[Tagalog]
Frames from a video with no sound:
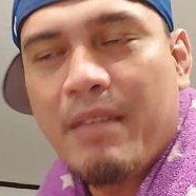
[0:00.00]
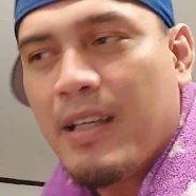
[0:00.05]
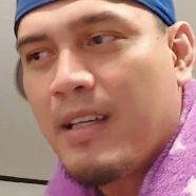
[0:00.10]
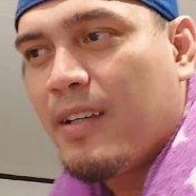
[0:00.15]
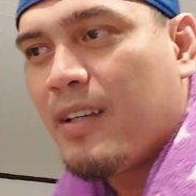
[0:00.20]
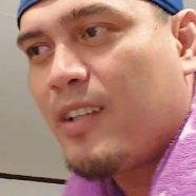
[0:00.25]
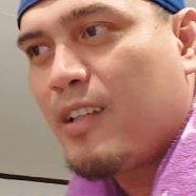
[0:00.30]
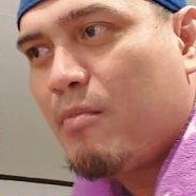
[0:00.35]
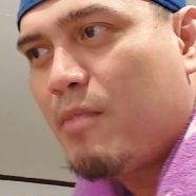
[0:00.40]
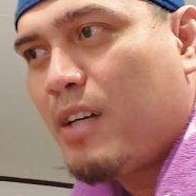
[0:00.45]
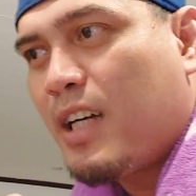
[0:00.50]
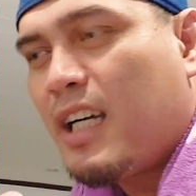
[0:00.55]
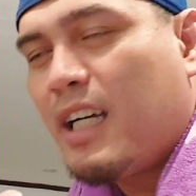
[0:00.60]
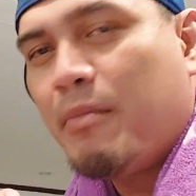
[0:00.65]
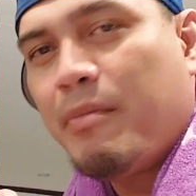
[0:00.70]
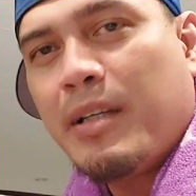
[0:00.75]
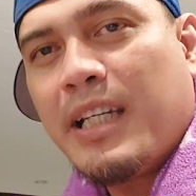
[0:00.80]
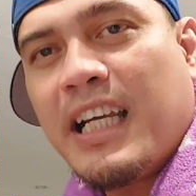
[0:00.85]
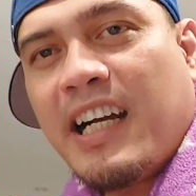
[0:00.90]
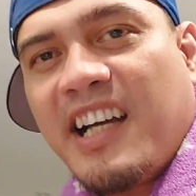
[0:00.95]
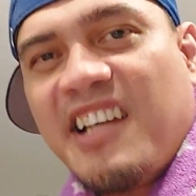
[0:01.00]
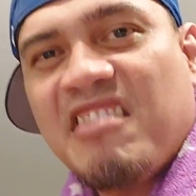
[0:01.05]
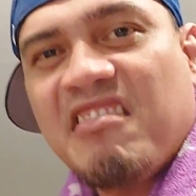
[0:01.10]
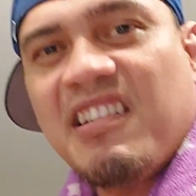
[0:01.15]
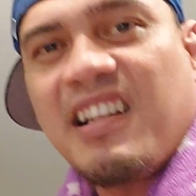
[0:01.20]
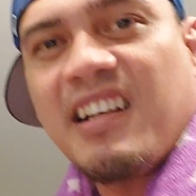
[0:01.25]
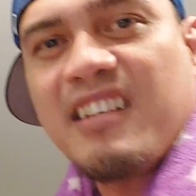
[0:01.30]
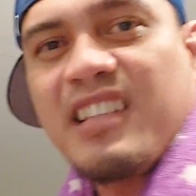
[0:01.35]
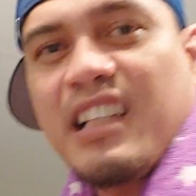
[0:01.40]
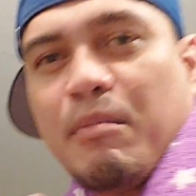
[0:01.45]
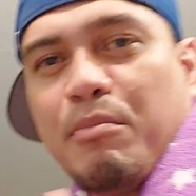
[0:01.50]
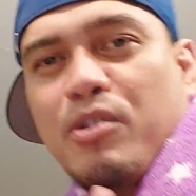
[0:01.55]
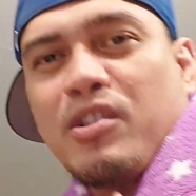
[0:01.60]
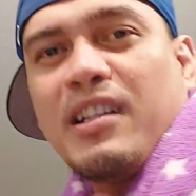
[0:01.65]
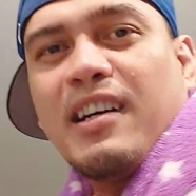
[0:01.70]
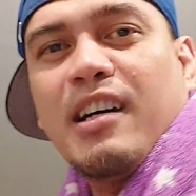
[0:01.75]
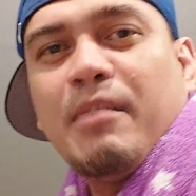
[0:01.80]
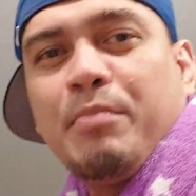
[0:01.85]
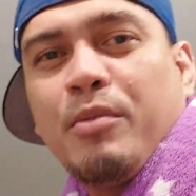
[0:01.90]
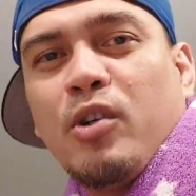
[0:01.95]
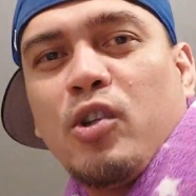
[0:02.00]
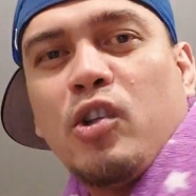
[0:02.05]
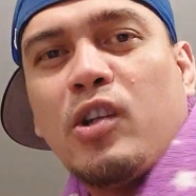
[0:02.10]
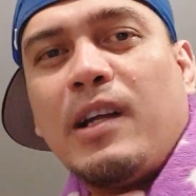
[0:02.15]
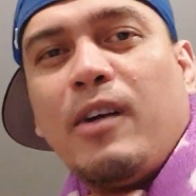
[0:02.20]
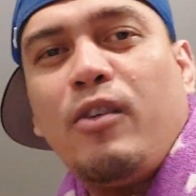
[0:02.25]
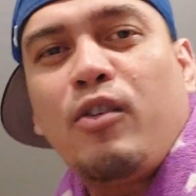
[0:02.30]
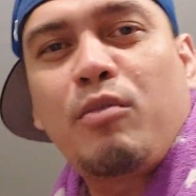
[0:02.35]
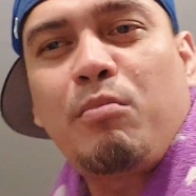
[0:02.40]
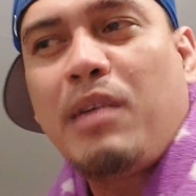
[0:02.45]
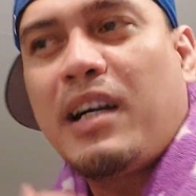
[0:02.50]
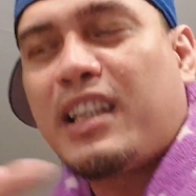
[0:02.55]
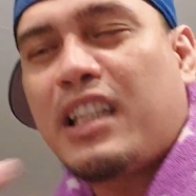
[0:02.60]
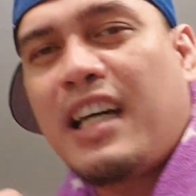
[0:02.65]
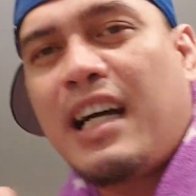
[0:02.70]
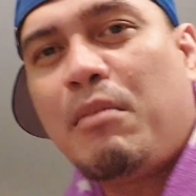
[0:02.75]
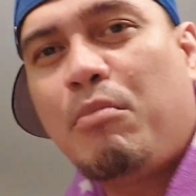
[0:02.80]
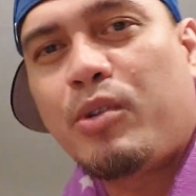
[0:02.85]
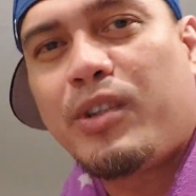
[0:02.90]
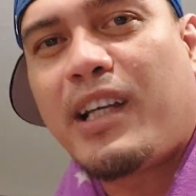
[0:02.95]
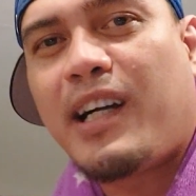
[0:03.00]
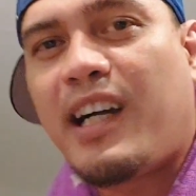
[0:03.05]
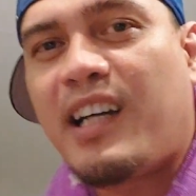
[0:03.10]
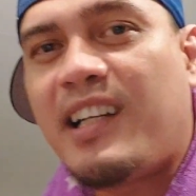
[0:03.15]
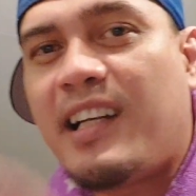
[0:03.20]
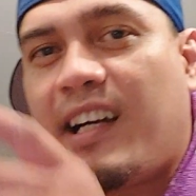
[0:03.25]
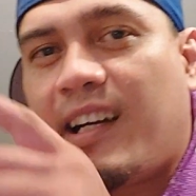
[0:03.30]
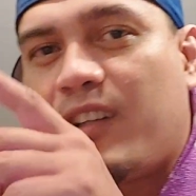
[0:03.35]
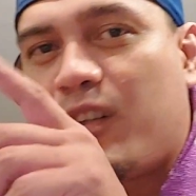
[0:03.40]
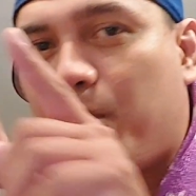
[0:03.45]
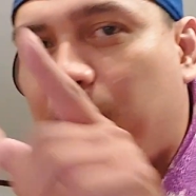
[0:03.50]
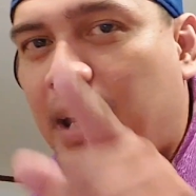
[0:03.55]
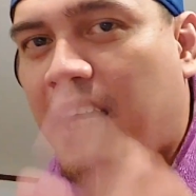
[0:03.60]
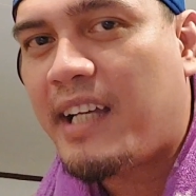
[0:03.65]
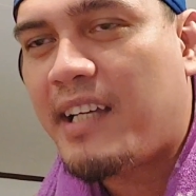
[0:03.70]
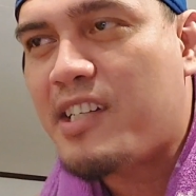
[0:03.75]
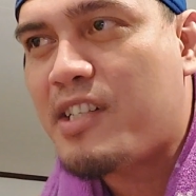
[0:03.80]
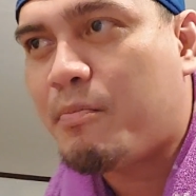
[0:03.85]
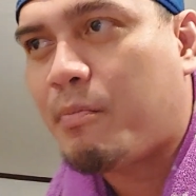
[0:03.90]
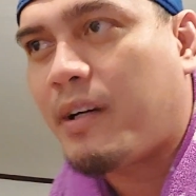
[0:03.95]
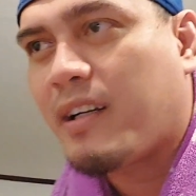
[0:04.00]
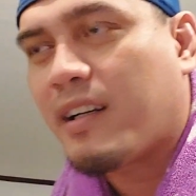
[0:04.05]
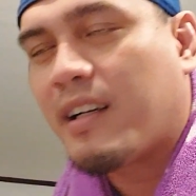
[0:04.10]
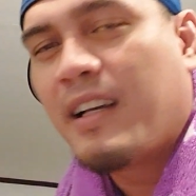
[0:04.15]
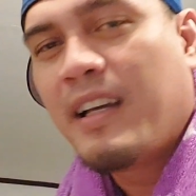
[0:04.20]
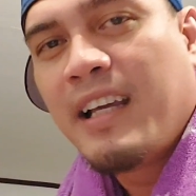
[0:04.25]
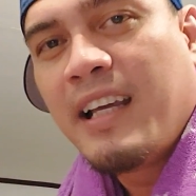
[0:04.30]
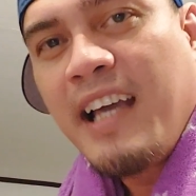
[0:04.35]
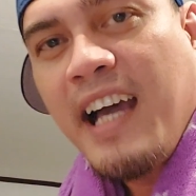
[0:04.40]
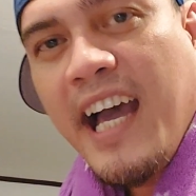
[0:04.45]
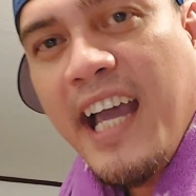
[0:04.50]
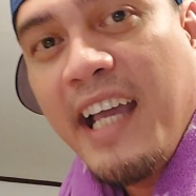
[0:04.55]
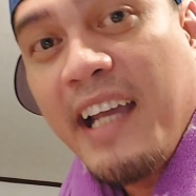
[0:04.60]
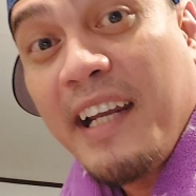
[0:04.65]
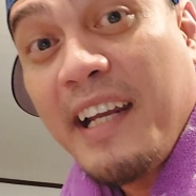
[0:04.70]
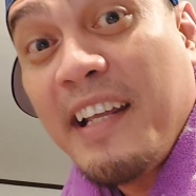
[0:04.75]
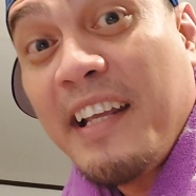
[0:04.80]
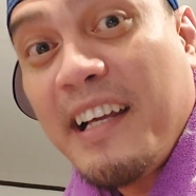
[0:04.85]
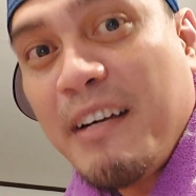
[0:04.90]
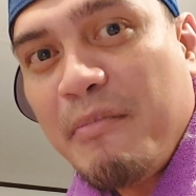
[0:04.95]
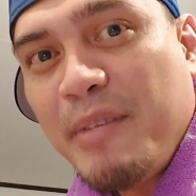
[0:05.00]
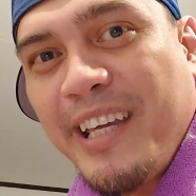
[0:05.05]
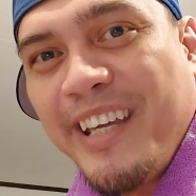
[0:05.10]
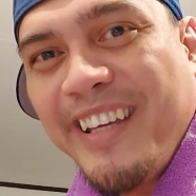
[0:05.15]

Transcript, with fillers: Yung mga may naka-slacks tapos naka-polo na kurbata, abutan ka ng ano, flyers par. Hiring kami.